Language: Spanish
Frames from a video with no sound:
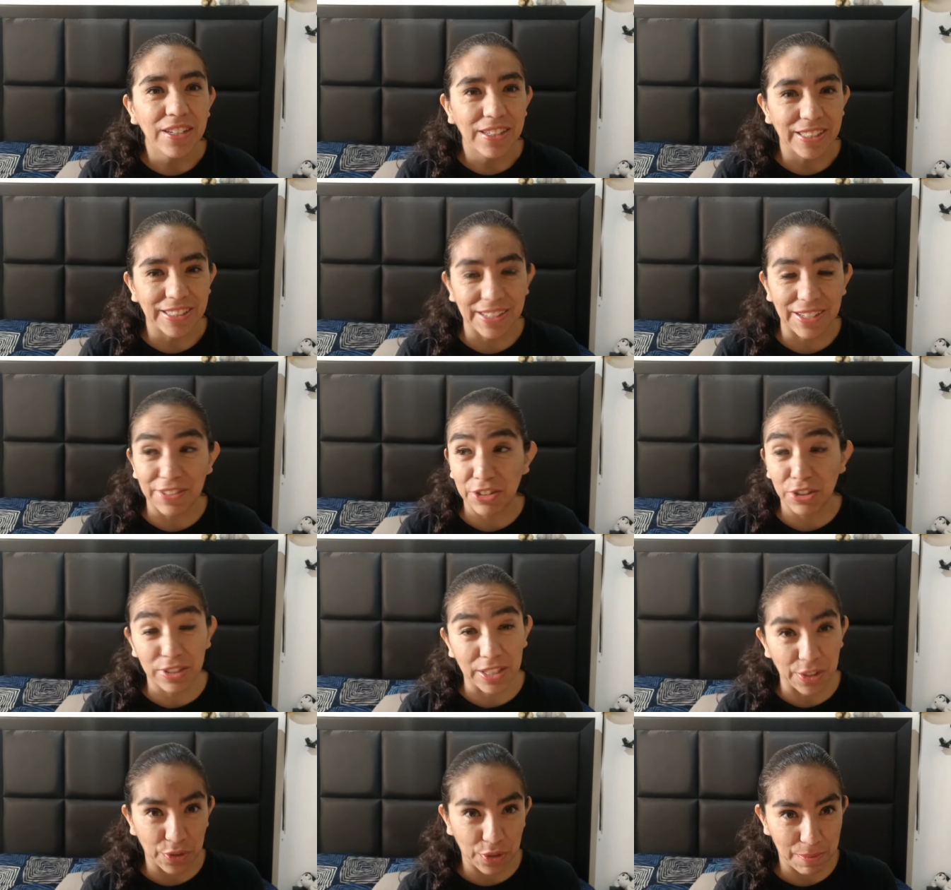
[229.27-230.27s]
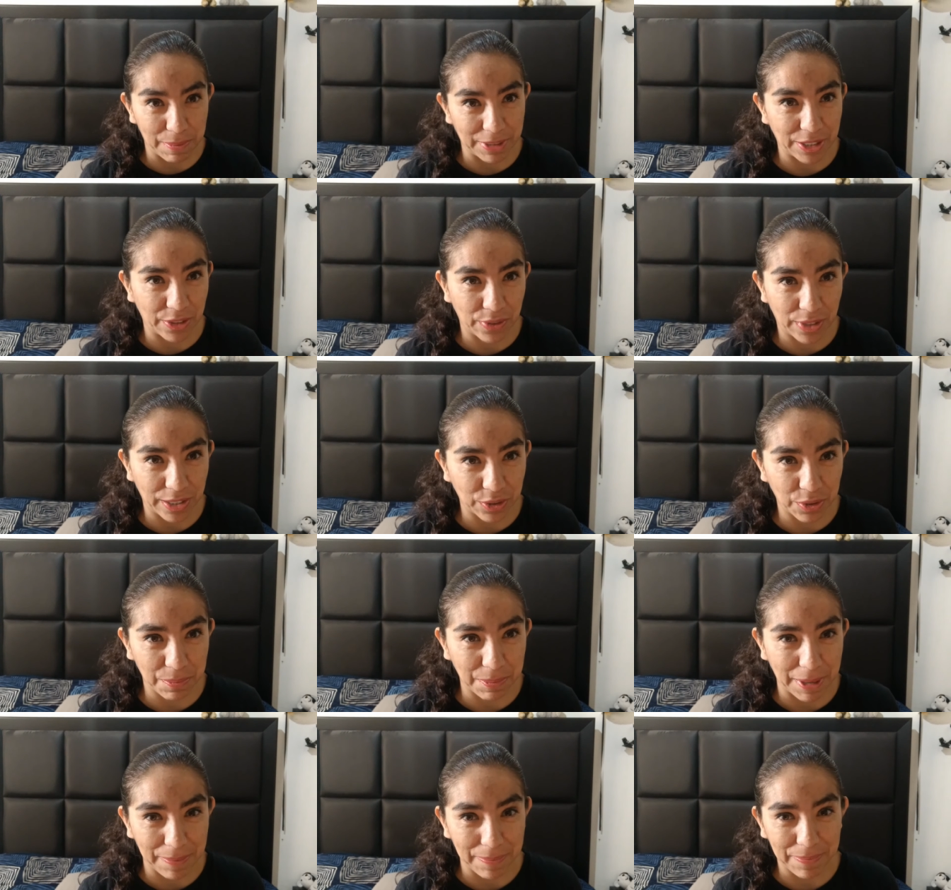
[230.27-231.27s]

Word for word: que estaba soltando demasiado la sopa.